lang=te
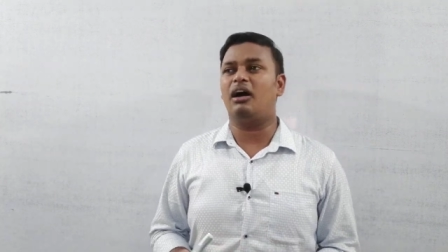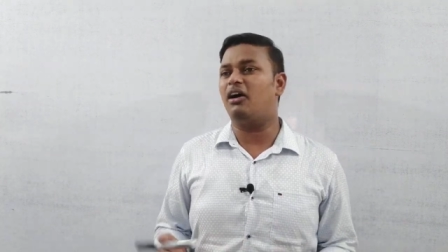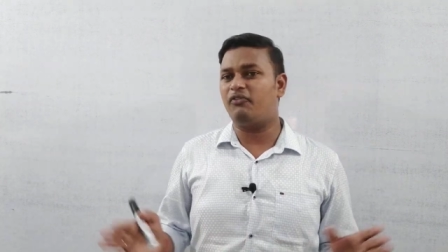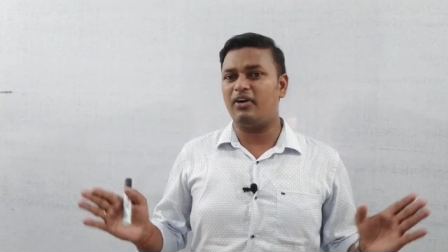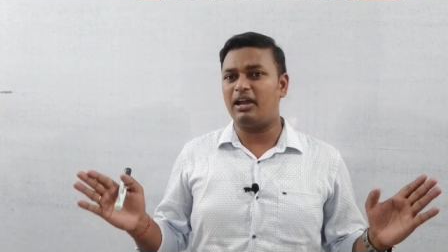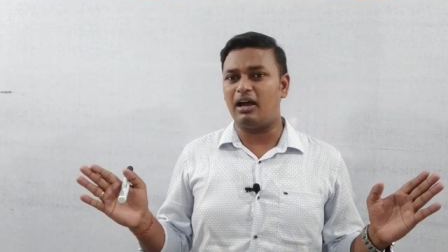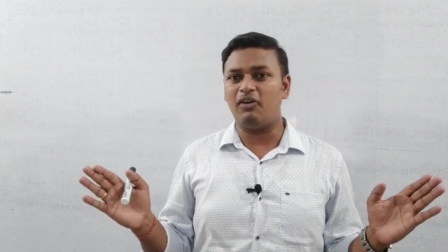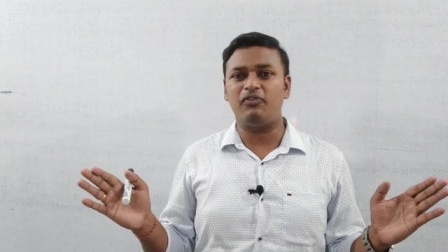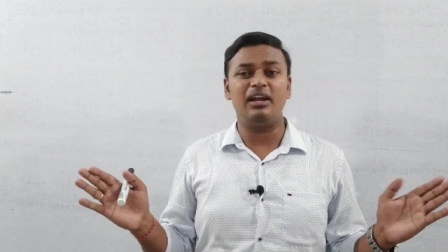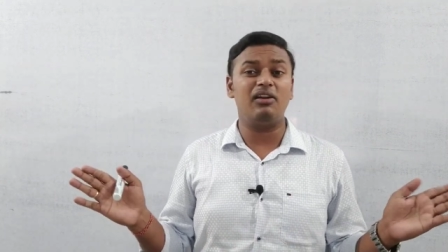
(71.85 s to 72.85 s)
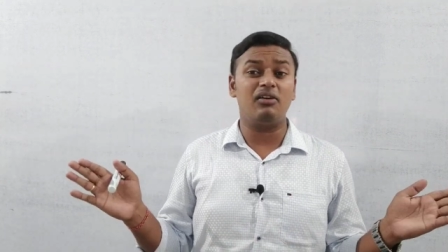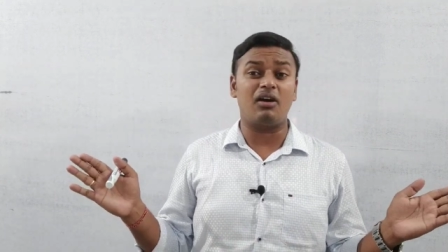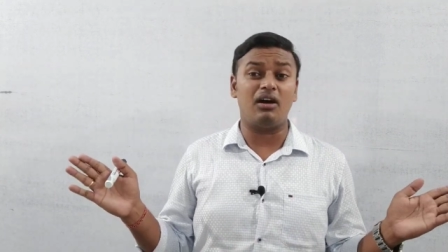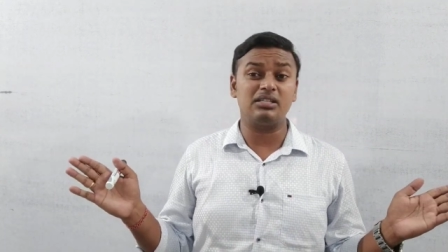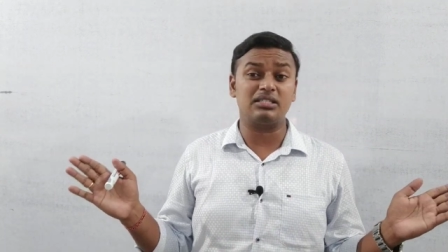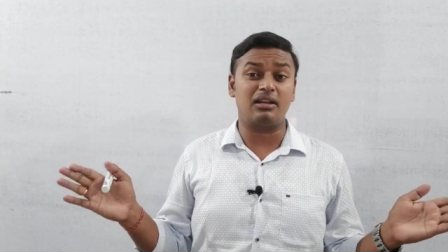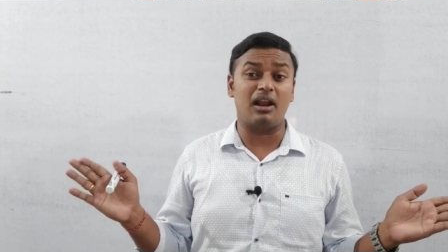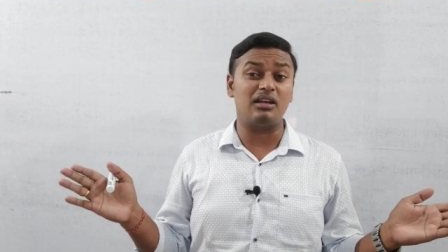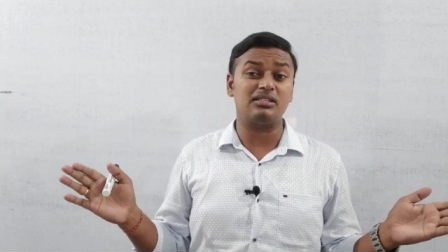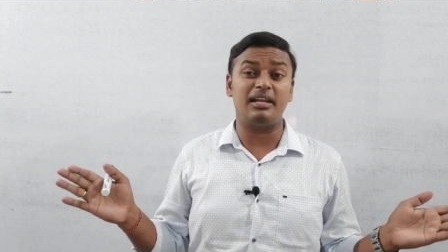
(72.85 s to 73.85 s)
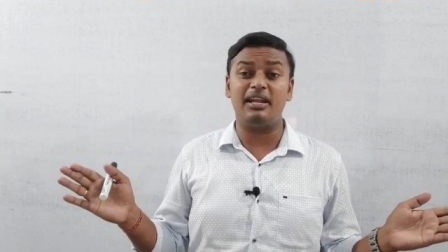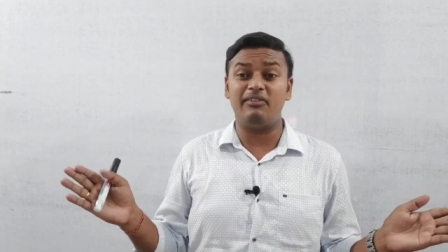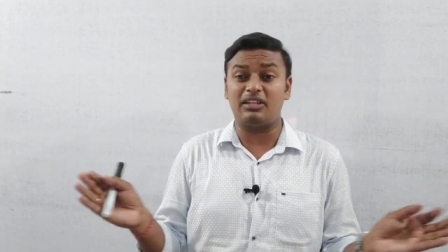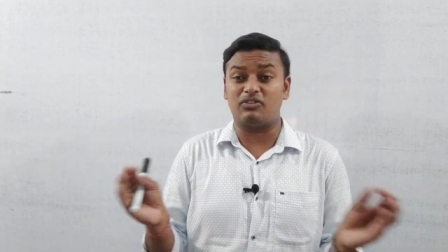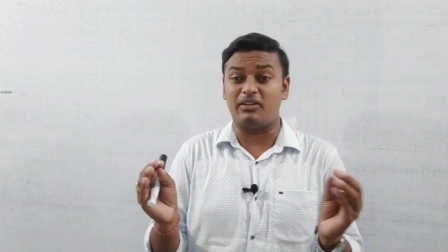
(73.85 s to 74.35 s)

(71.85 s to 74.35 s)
ఆఫ్లైన్ ఆఫ్లైన్లో కాస్ క్లాసులు అనేవి